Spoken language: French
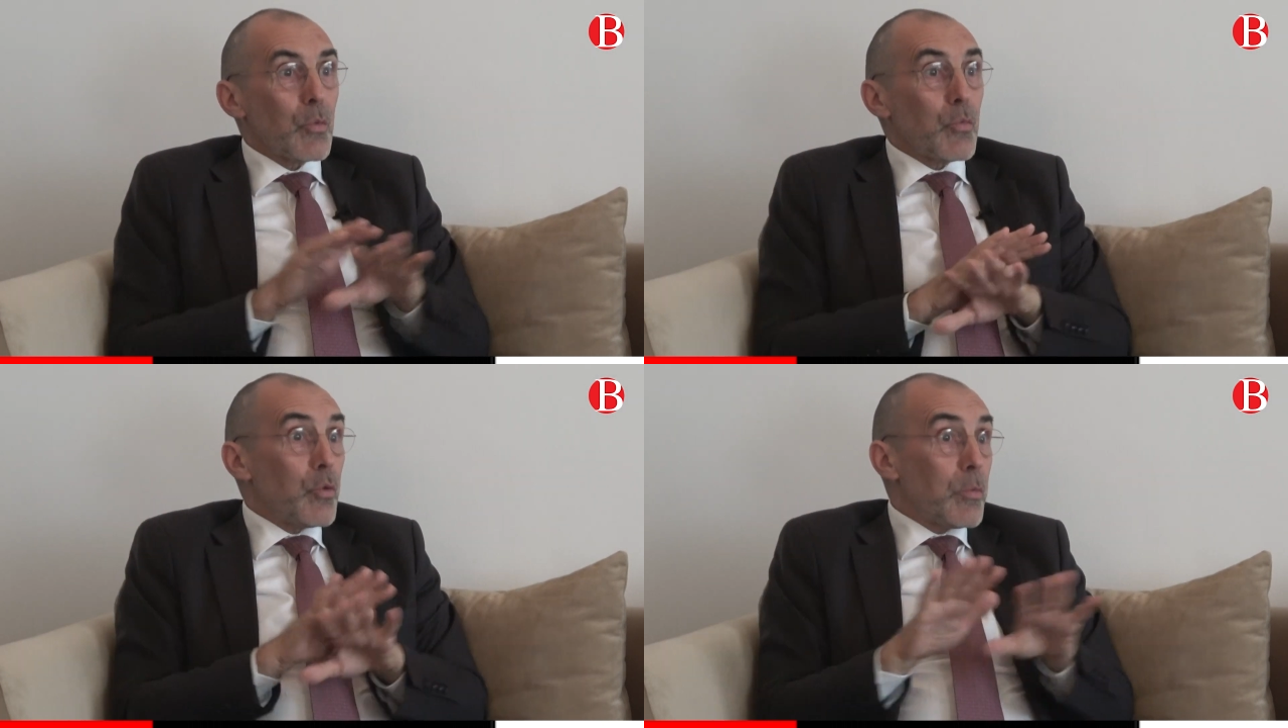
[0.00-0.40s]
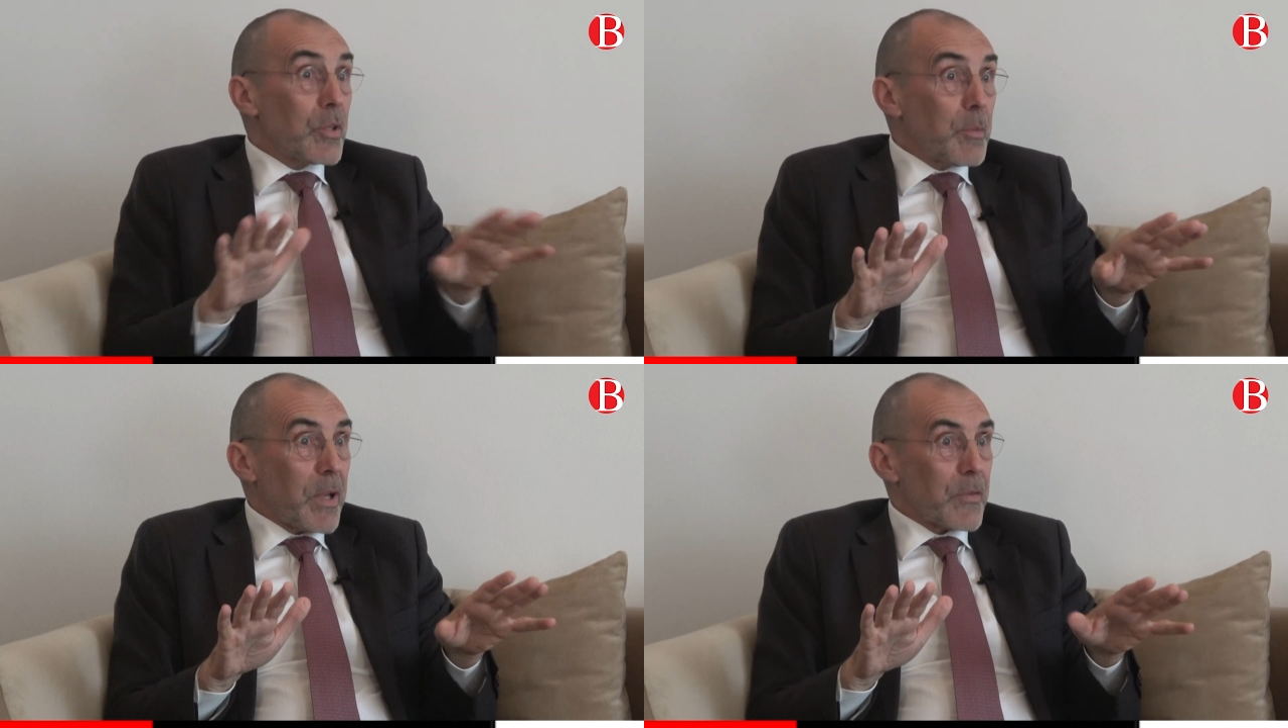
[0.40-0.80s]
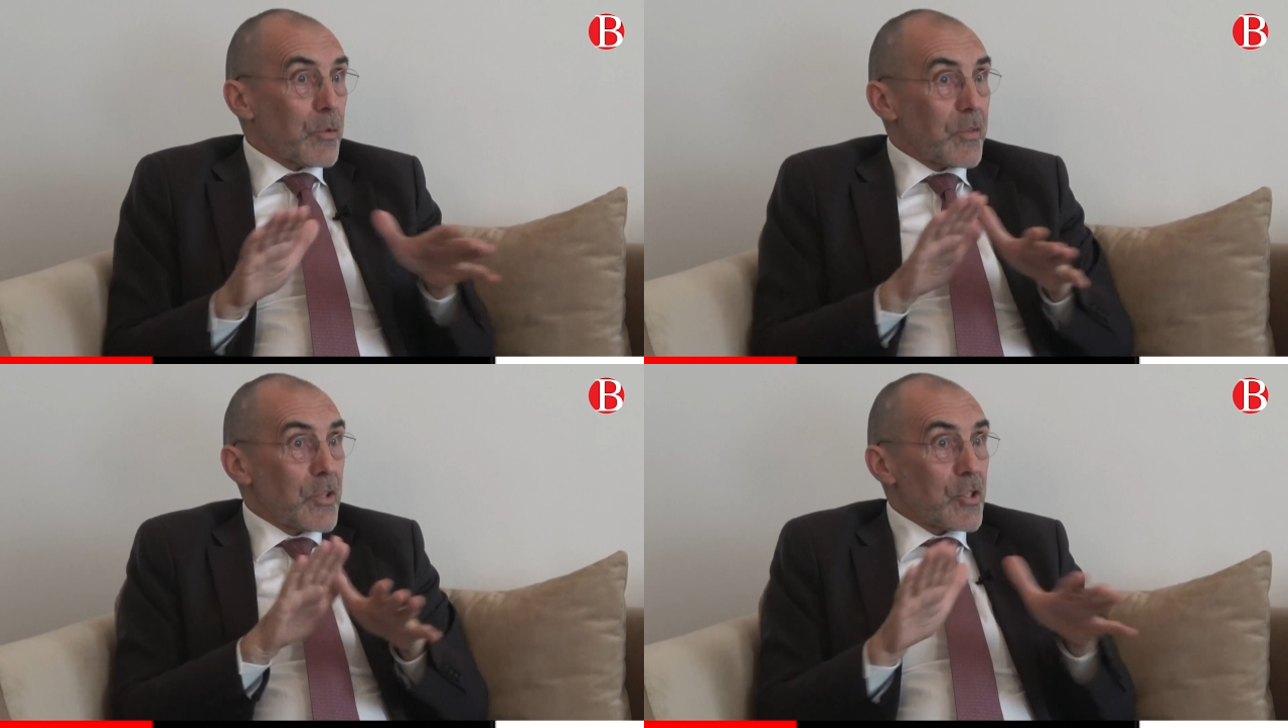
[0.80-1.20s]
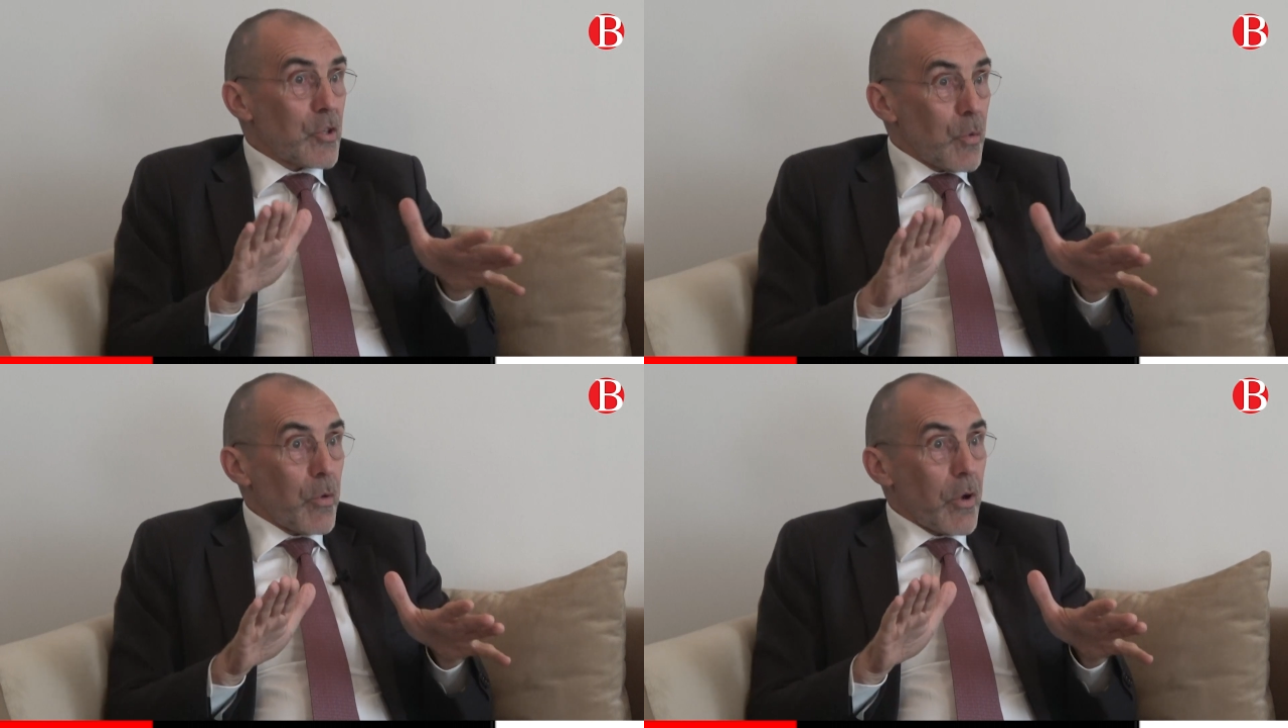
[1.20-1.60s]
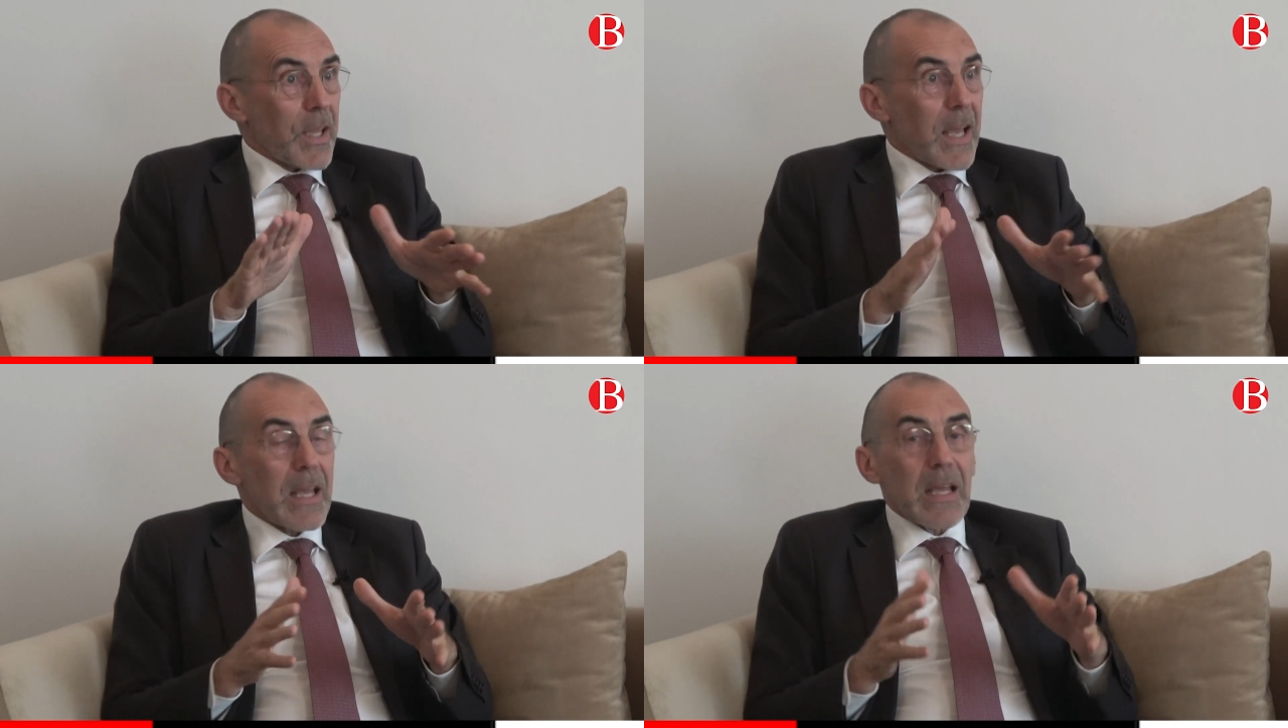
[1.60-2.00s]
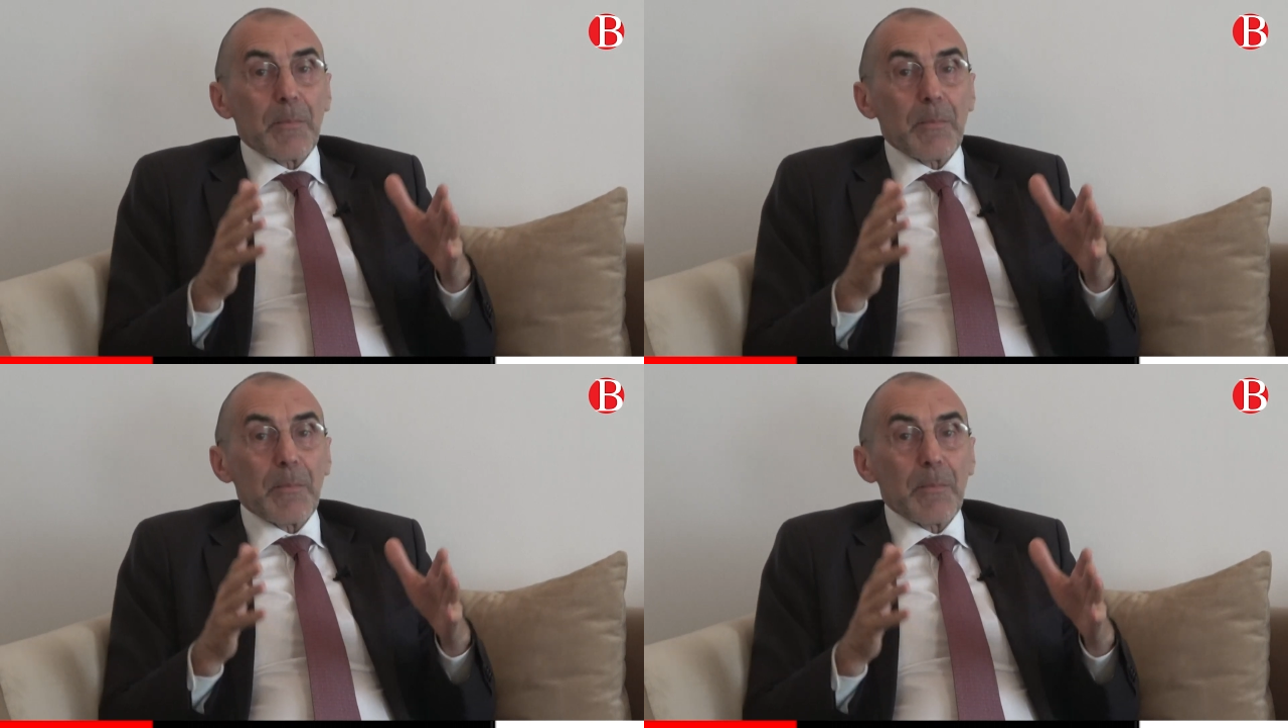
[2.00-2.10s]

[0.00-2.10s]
dont ne me demandez pas ce que c'est, j'y comprends rien,